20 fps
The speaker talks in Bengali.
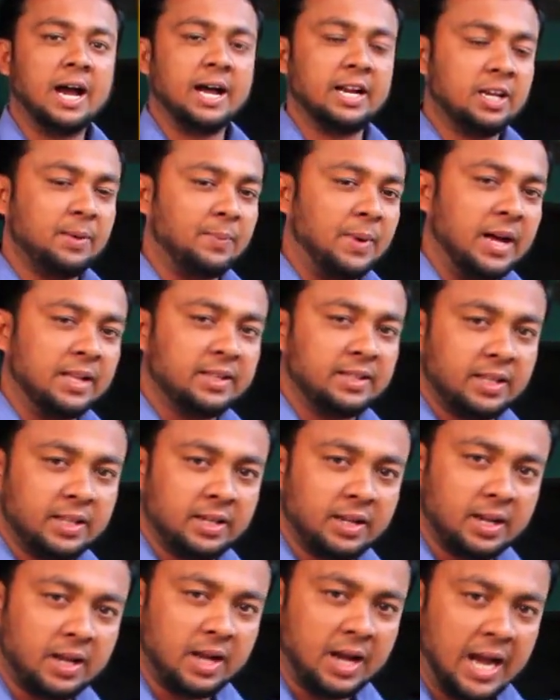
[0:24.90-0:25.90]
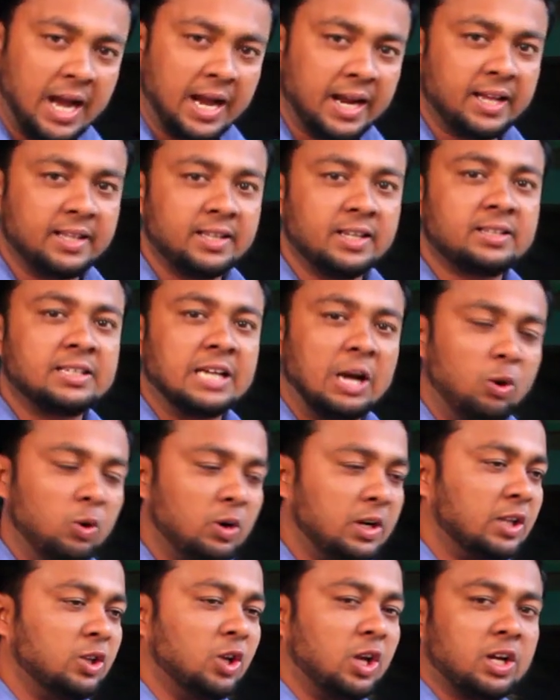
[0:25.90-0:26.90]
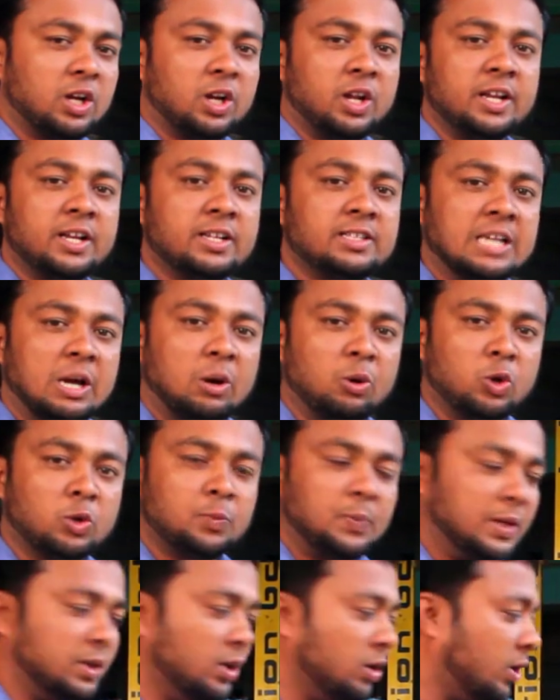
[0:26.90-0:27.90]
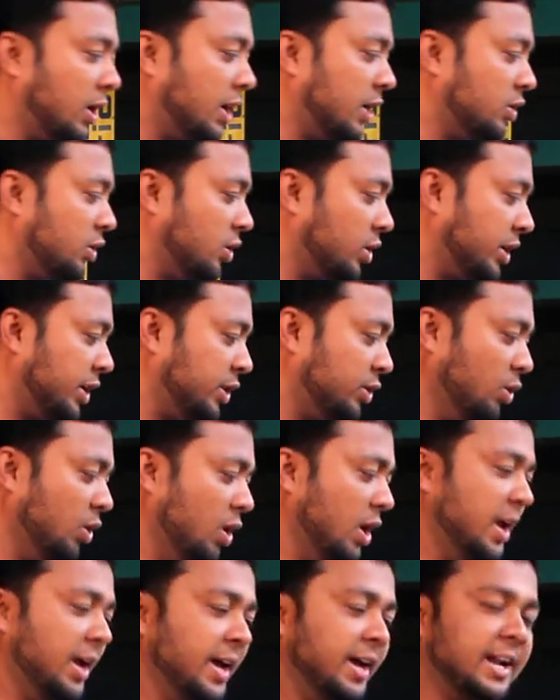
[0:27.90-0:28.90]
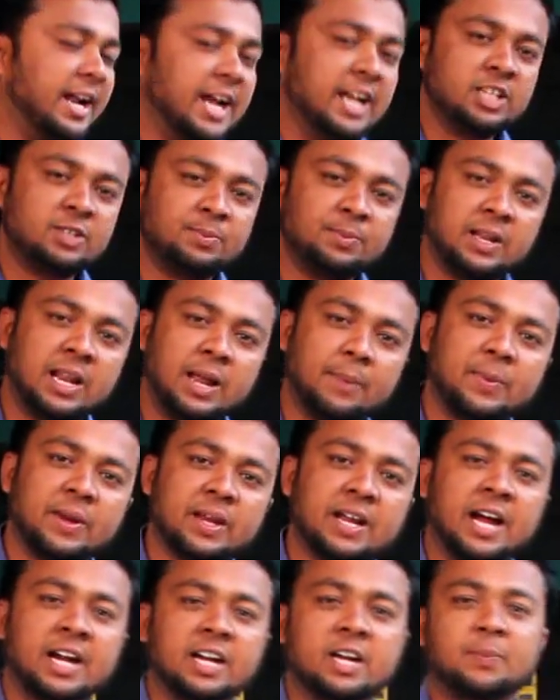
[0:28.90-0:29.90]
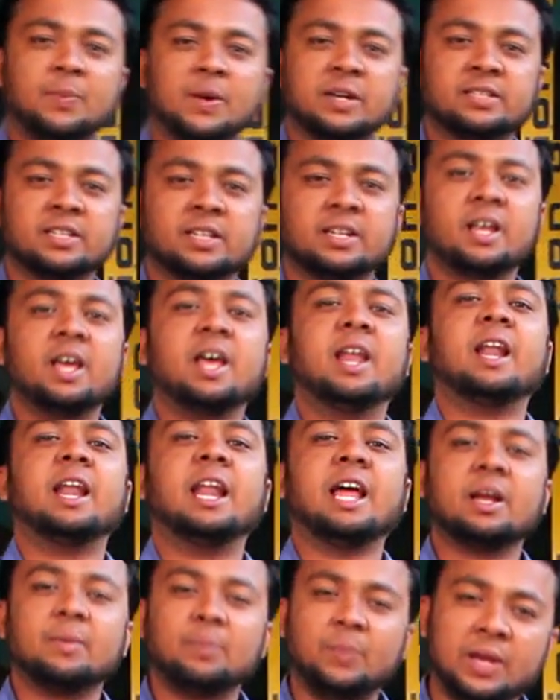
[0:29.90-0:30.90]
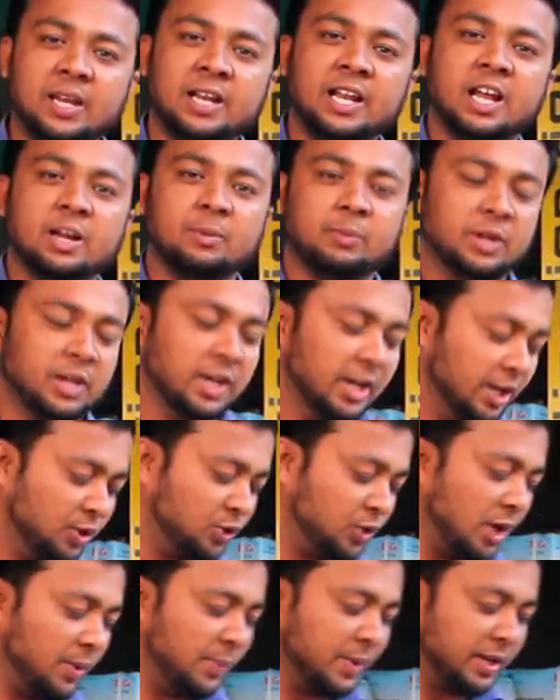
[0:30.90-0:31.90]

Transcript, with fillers: আর কি ভাতের আগে যে চাউলটা দরকার হয় চাউল উৎপাদন করার জন্য কিন্তু রাইস মিল আপনাকে হান্ড্রেড পার্সেন্ট লাগবেই লাগবে তো এই